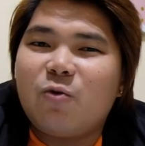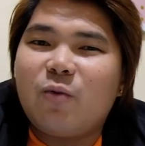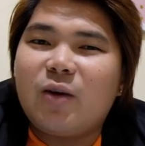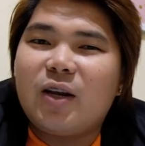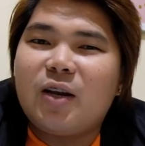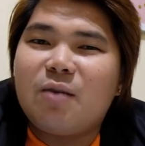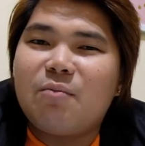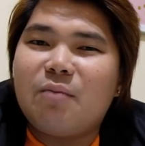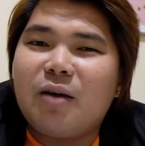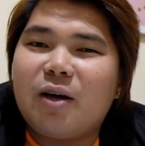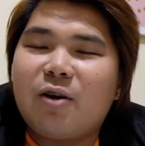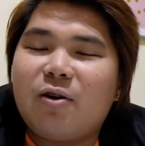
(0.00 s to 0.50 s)
a way
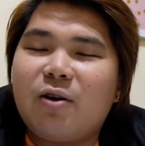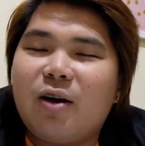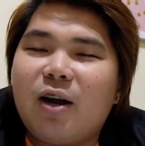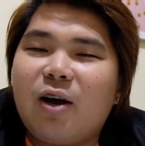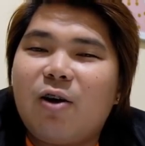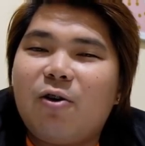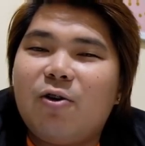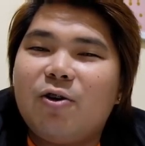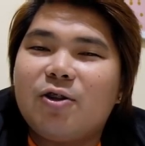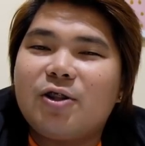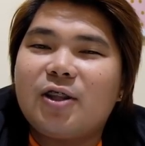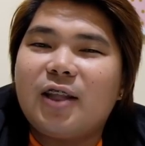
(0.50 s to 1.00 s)
na meron
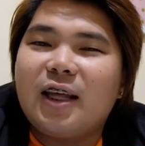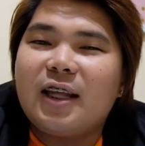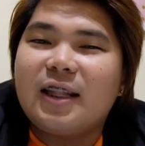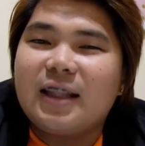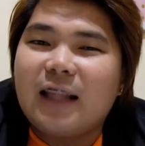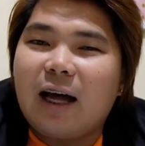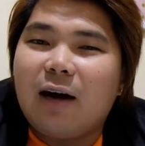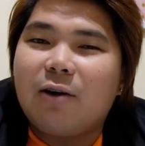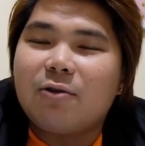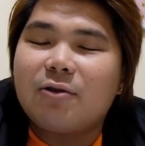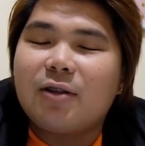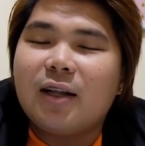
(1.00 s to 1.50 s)
lang konting
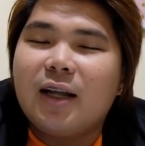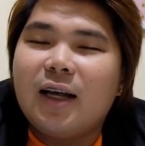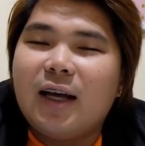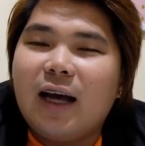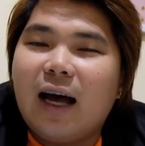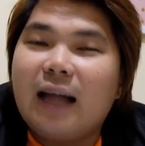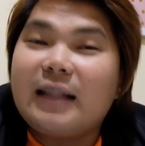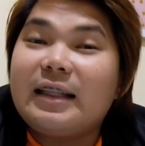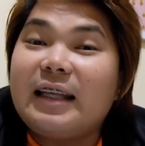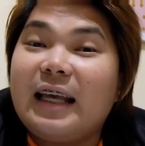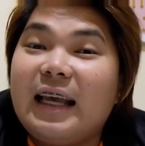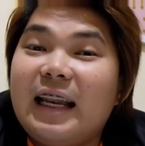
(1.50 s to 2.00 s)
doubt
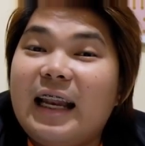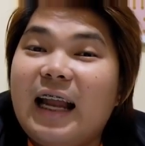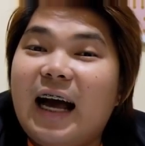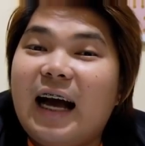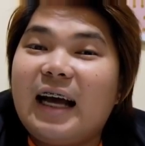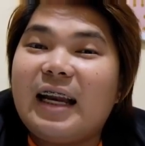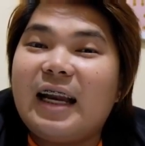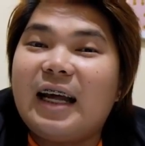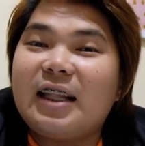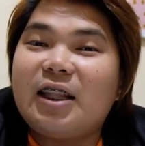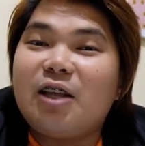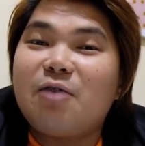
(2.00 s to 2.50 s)
at
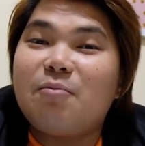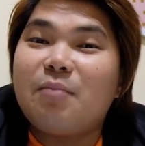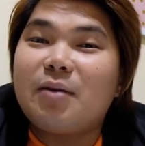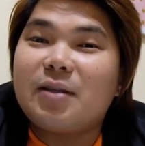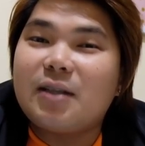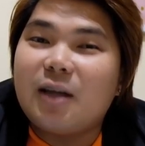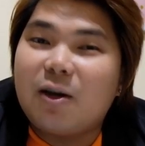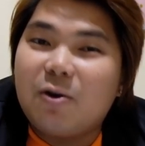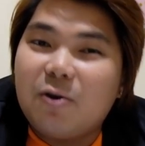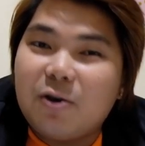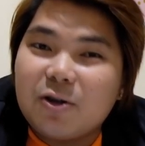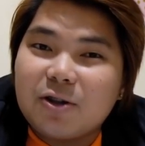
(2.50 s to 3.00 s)
kailangan nating
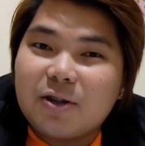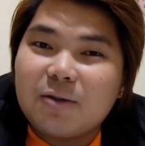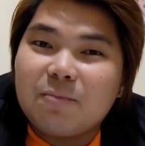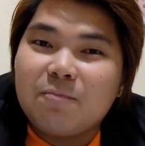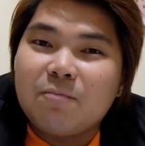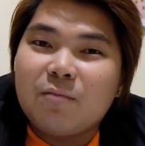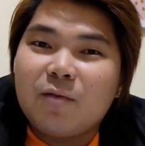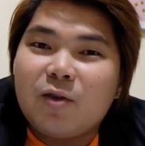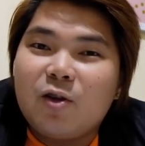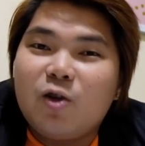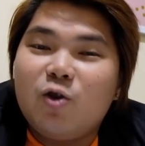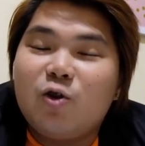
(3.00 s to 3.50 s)
masagot
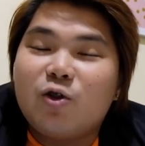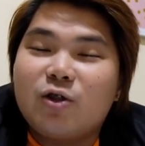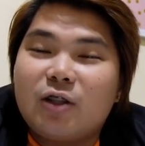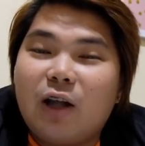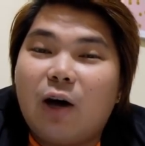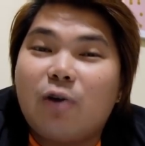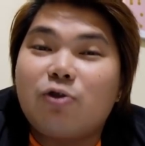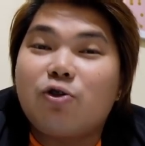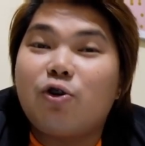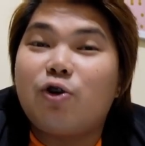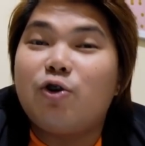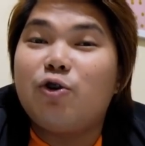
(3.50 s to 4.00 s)
yung
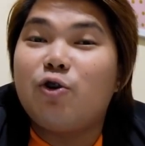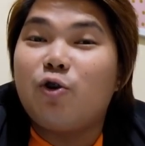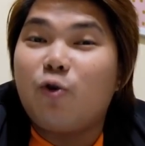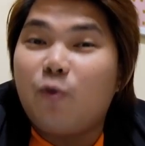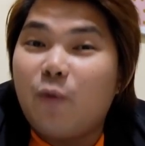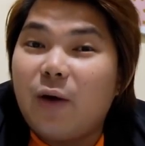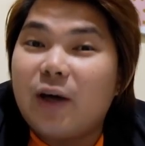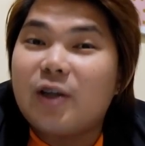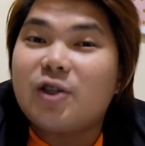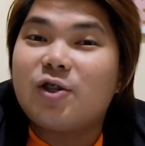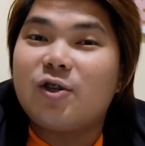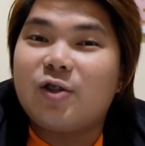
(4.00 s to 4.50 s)
doubt or yung
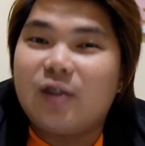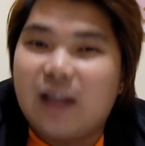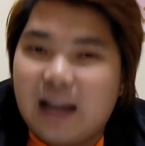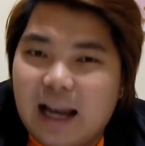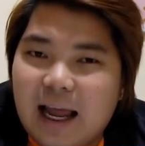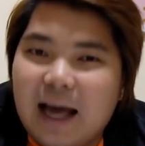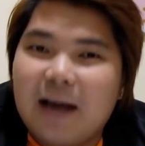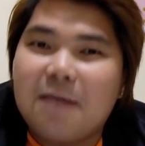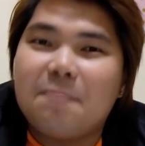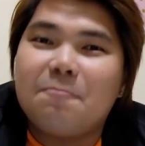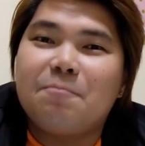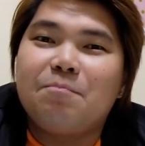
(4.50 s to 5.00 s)
question
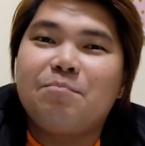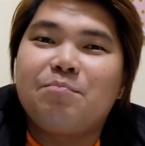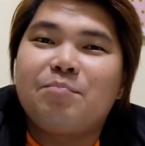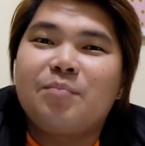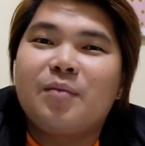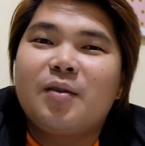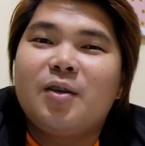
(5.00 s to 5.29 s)
nila.